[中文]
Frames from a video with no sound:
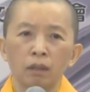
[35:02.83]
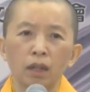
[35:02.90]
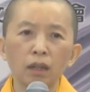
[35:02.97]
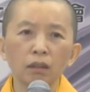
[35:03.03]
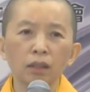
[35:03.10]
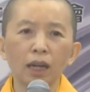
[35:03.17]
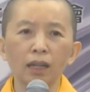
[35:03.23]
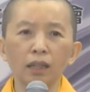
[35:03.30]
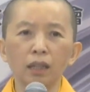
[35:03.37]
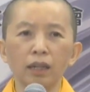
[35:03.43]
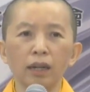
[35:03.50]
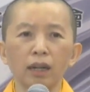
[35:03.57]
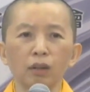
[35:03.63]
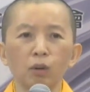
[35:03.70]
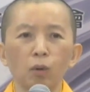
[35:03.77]
然后它的
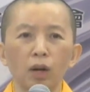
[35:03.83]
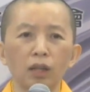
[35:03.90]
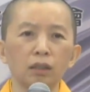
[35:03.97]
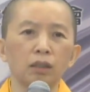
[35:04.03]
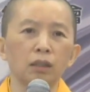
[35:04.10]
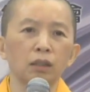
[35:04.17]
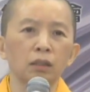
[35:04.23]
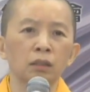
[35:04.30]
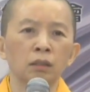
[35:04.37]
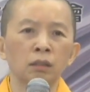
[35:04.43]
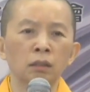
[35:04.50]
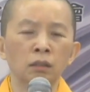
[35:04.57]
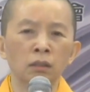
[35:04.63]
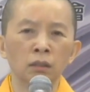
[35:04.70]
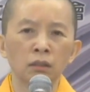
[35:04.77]
亮光呢？
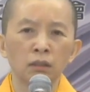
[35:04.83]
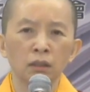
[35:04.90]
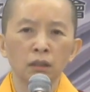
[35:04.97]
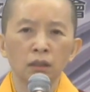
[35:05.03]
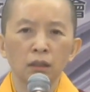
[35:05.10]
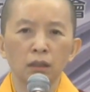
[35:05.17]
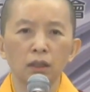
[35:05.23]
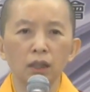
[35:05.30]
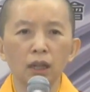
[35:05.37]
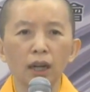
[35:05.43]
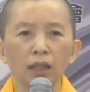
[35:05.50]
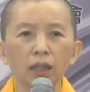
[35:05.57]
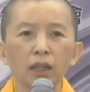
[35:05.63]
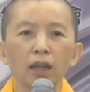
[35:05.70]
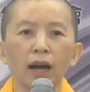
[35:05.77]
你知道
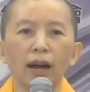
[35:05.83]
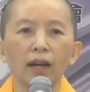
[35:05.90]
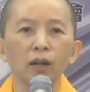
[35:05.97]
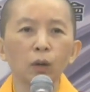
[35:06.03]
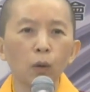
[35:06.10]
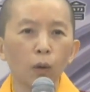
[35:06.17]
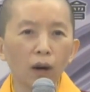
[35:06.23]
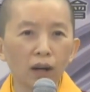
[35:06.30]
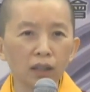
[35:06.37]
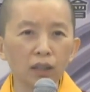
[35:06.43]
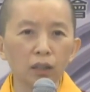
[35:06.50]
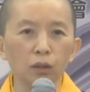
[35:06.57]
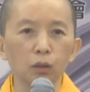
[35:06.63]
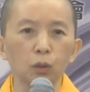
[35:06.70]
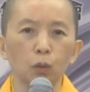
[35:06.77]
它的蓝光
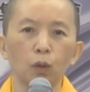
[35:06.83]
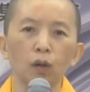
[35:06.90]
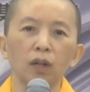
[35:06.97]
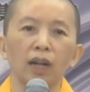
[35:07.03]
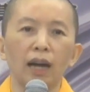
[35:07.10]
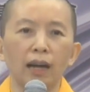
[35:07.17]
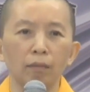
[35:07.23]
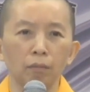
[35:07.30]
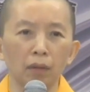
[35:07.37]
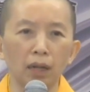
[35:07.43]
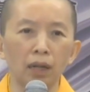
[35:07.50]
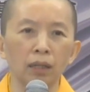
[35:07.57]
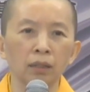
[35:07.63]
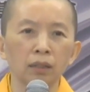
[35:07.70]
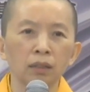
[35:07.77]
有多蓝
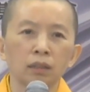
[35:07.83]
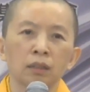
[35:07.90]
吗？